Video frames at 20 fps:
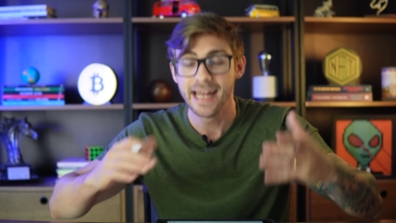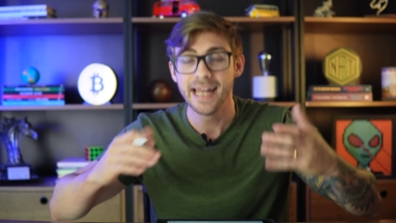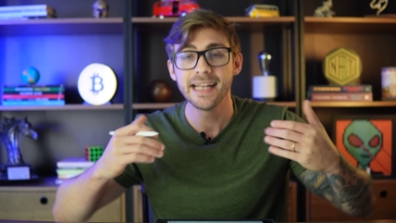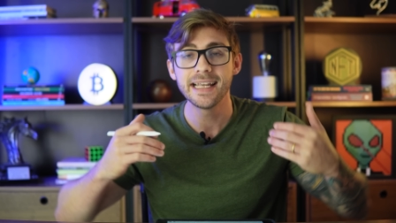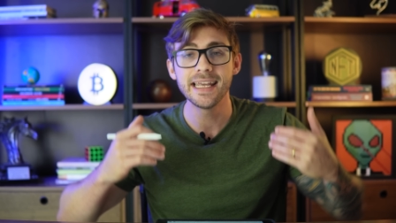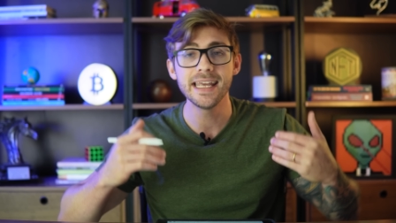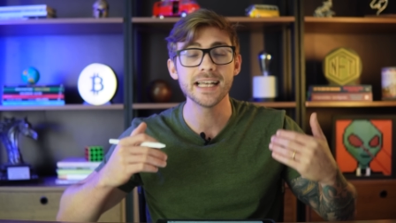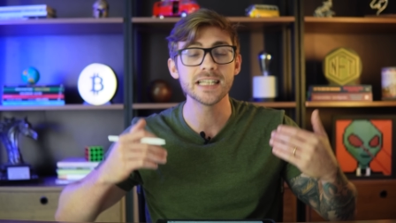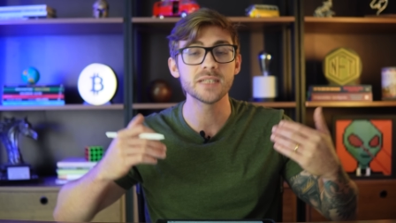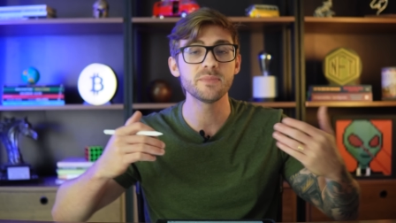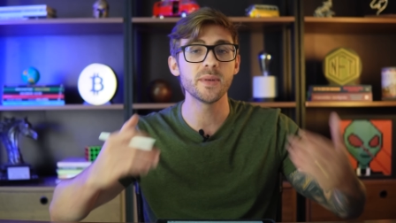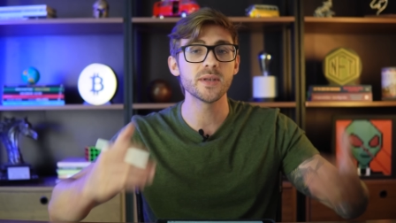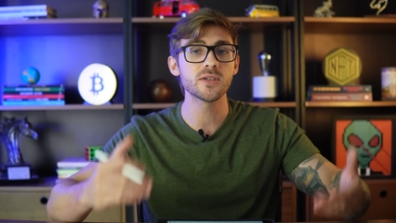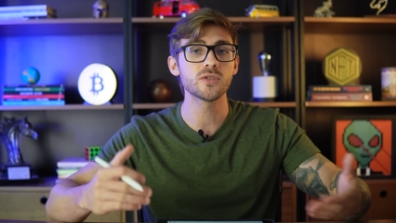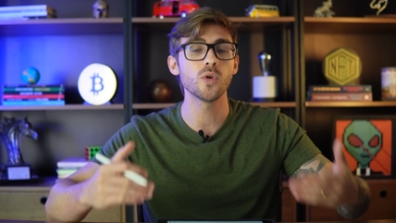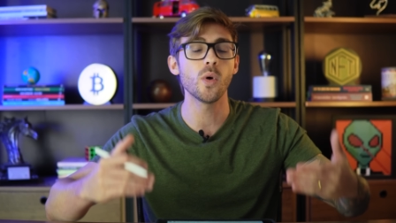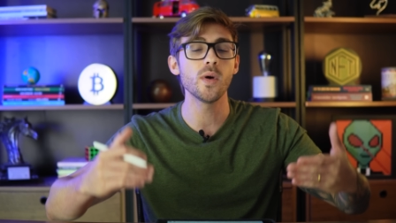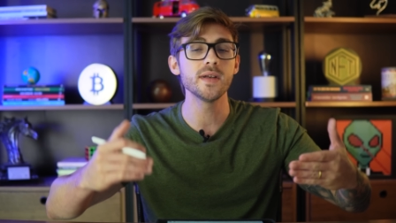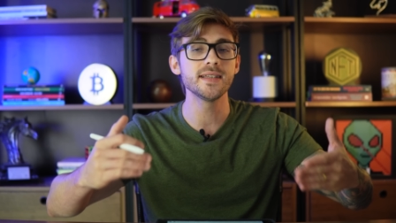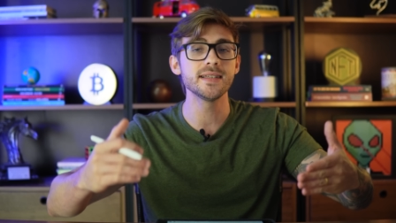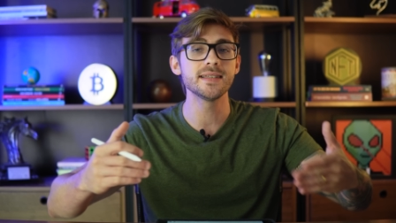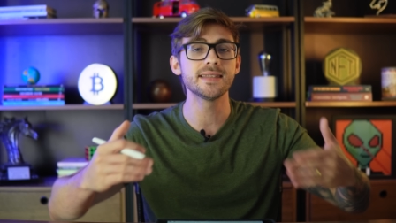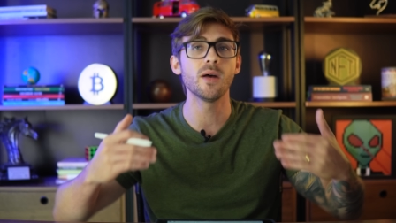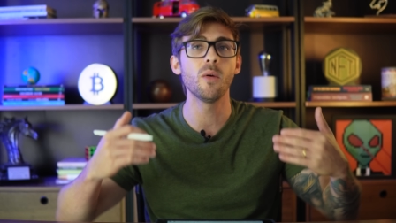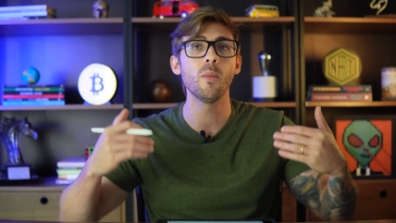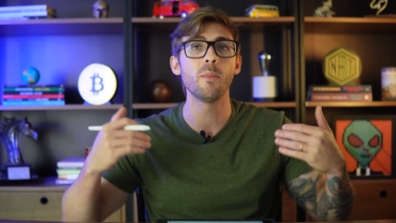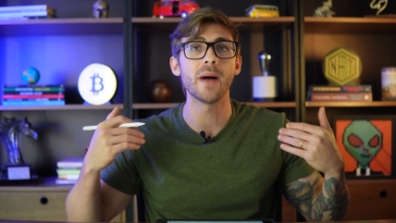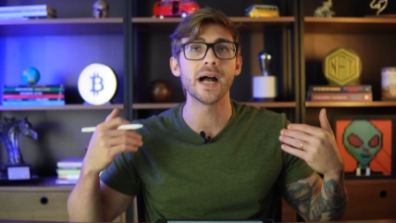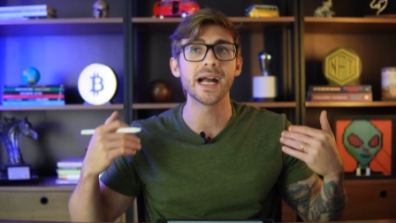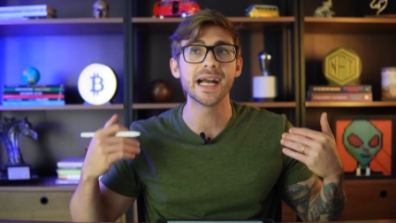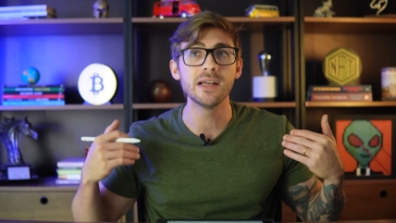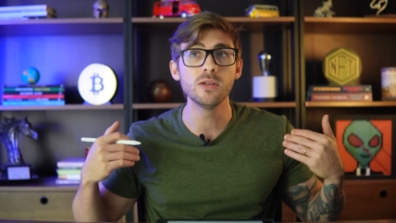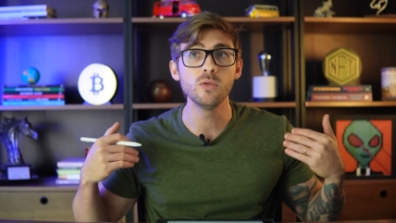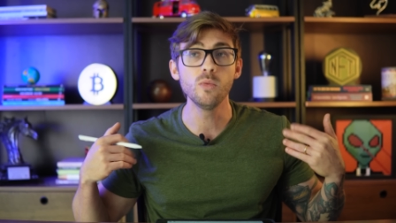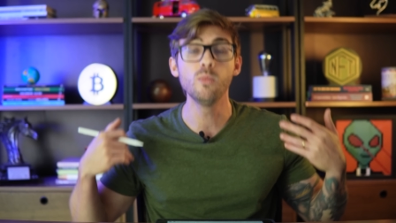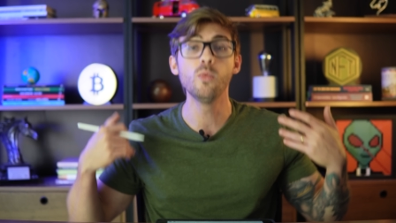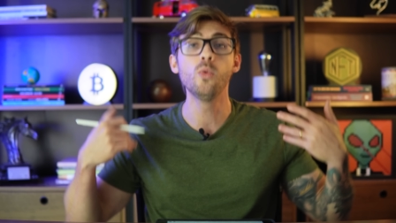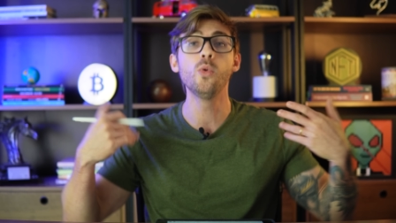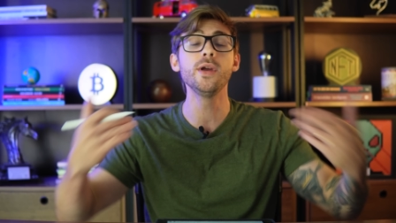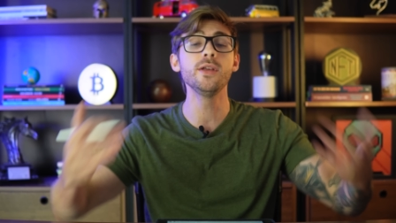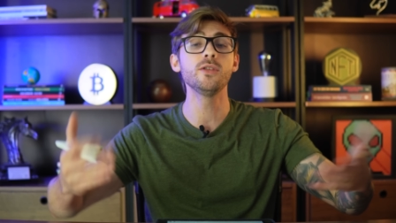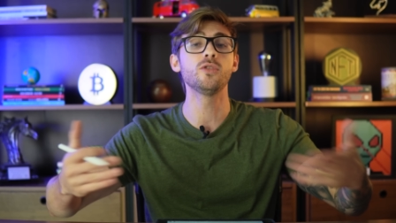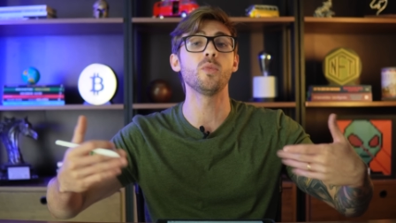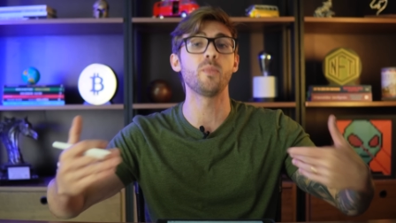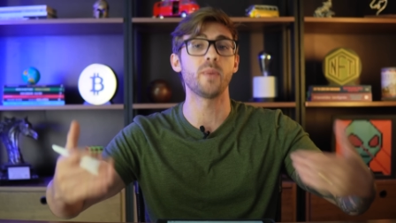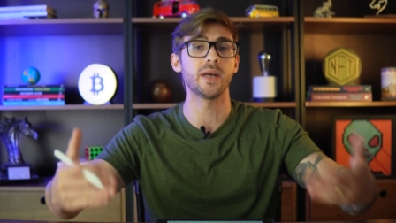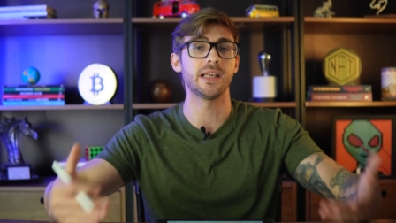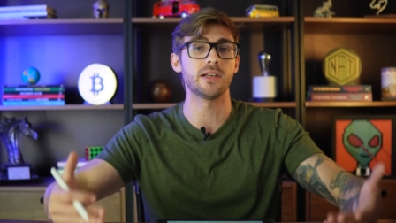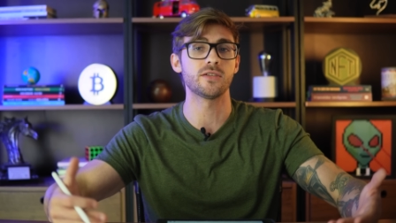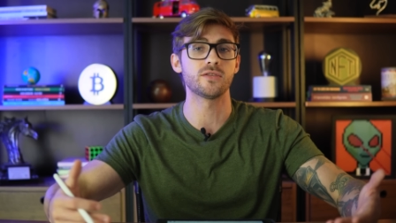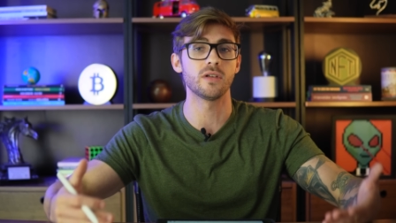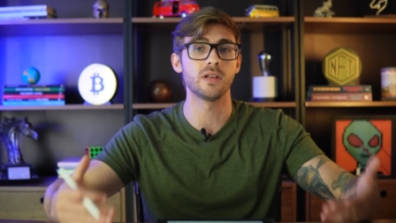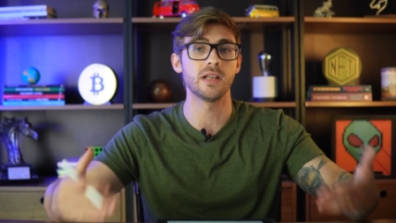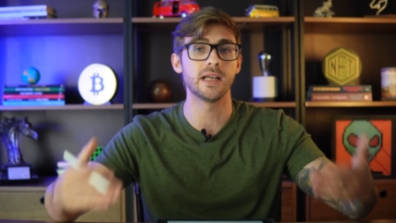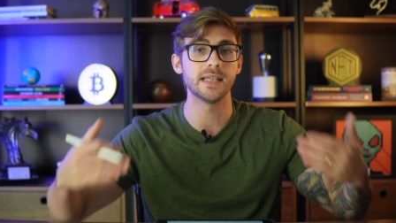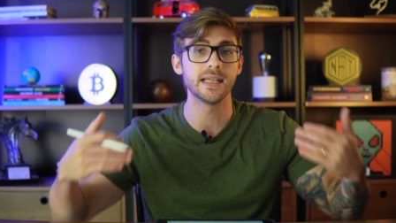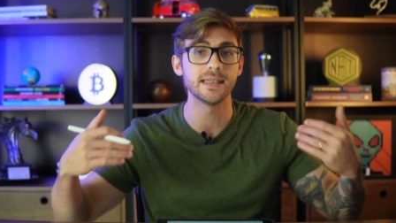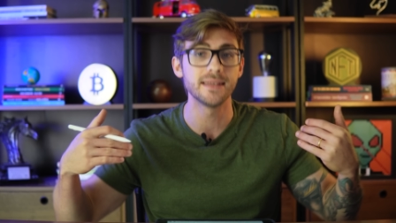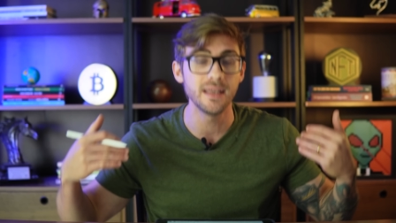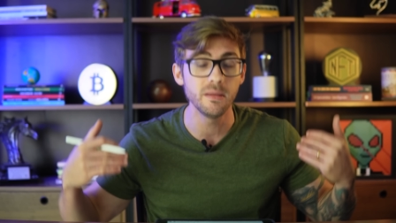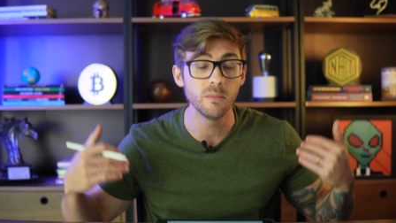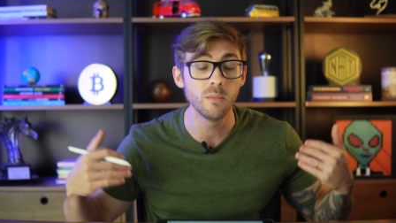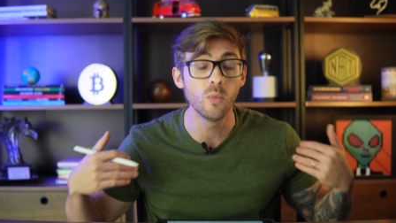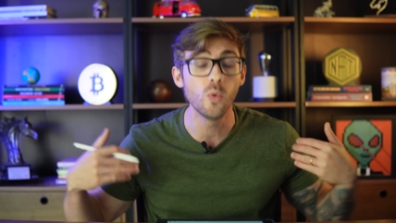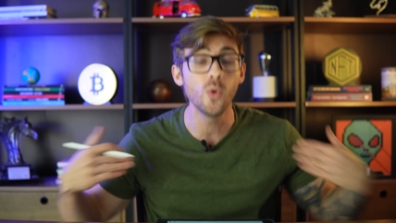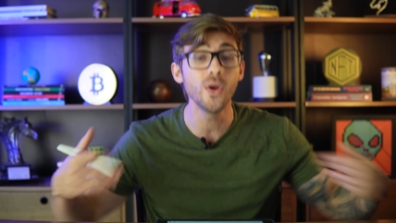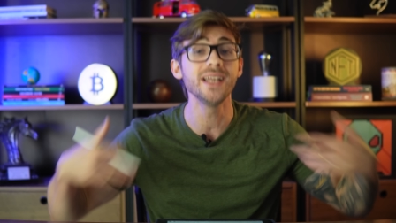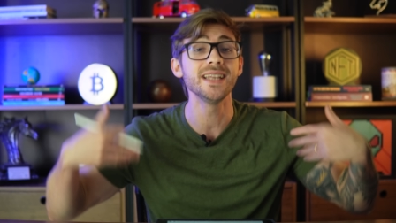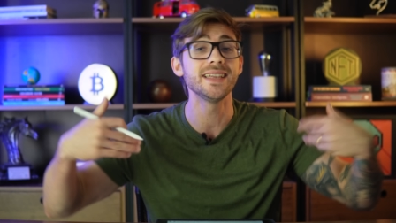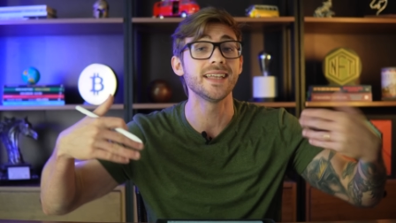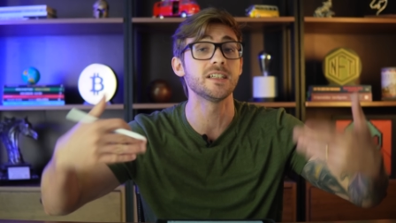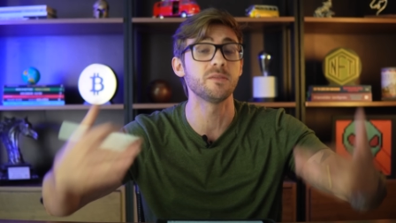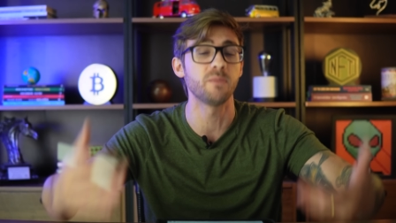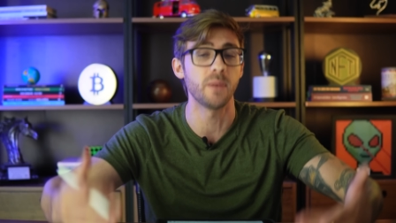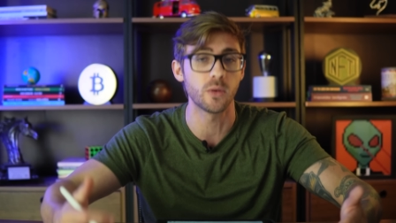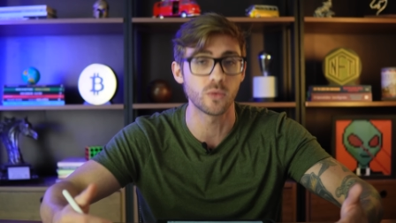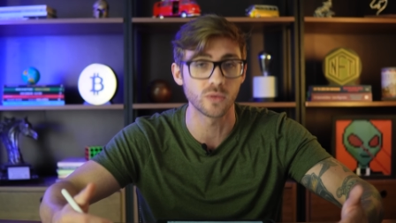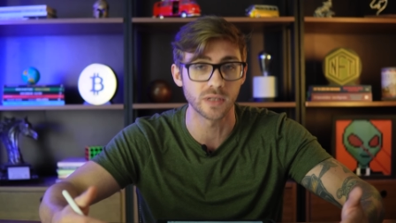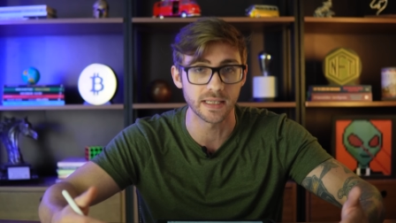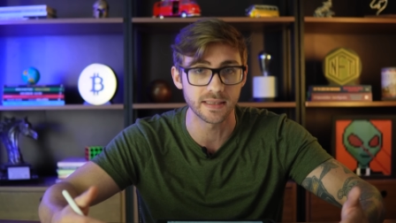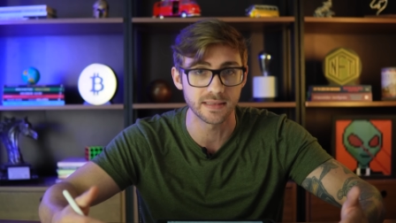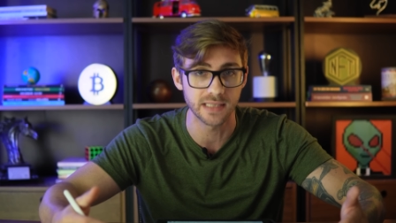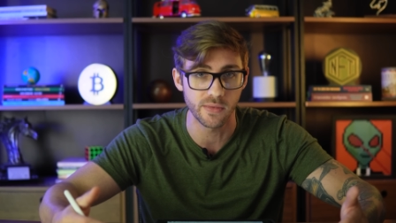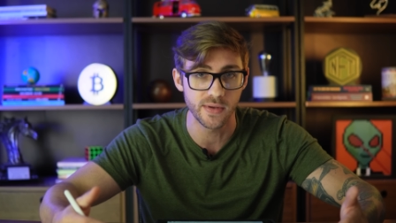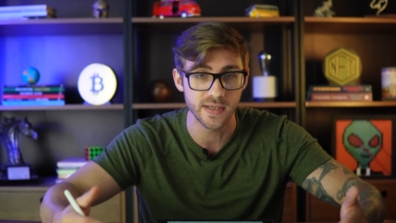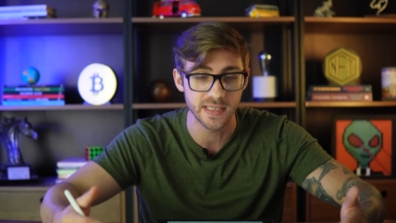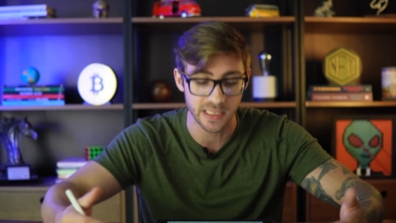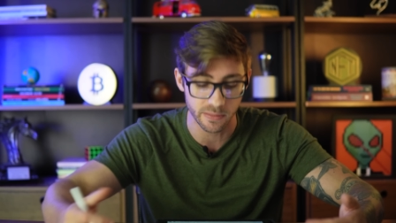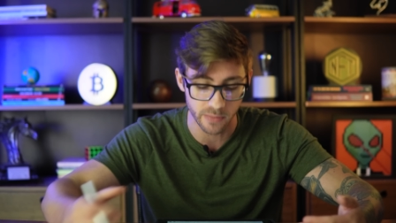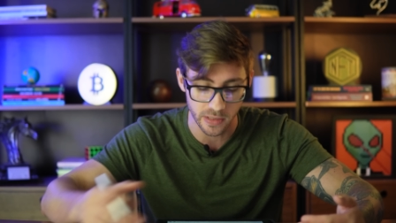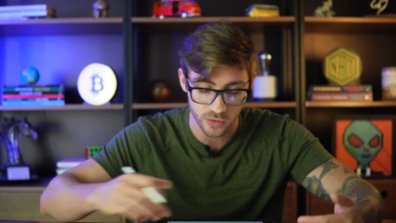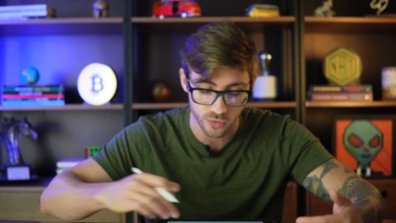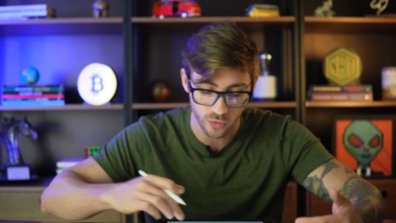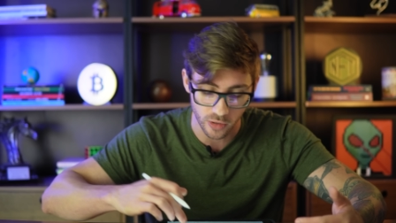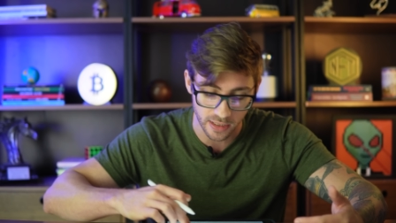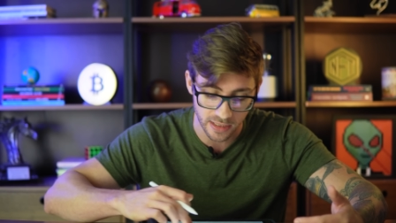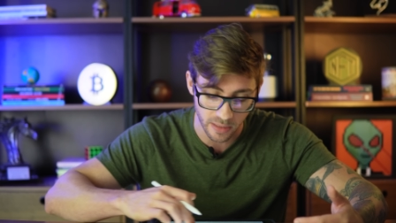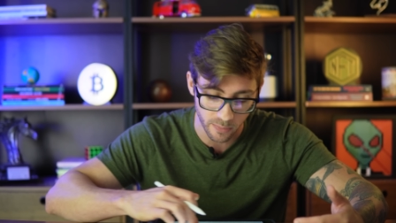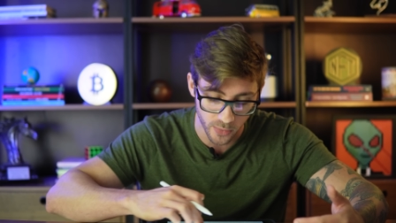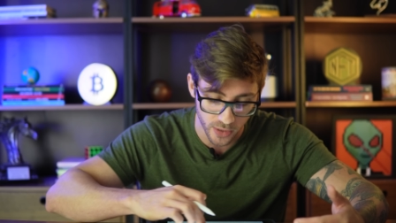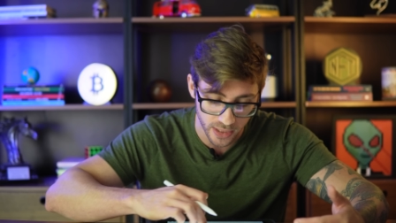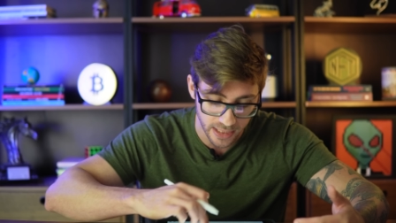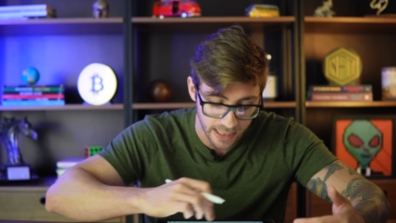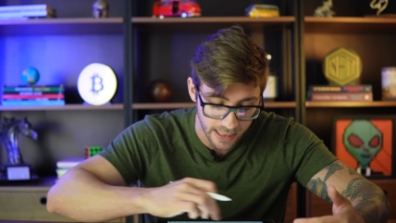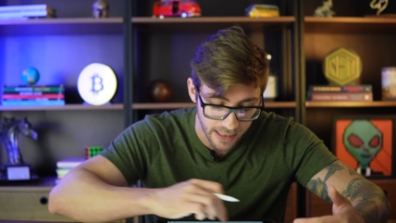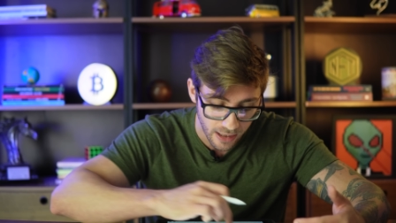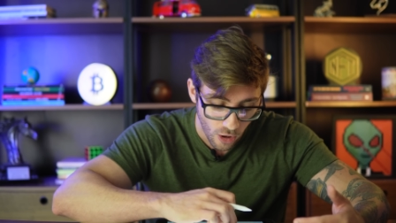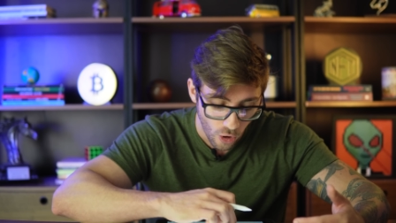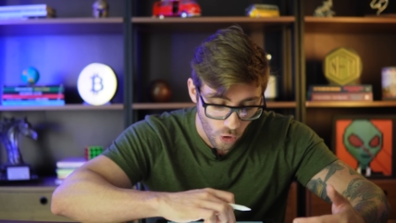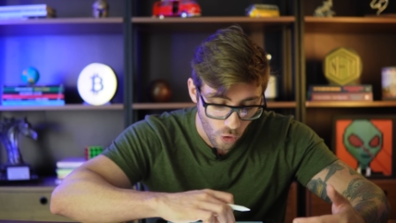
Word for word: Que as pessoas estão pagando muito pela Solana. Tem muita especulação em cima de Solana. Por quê?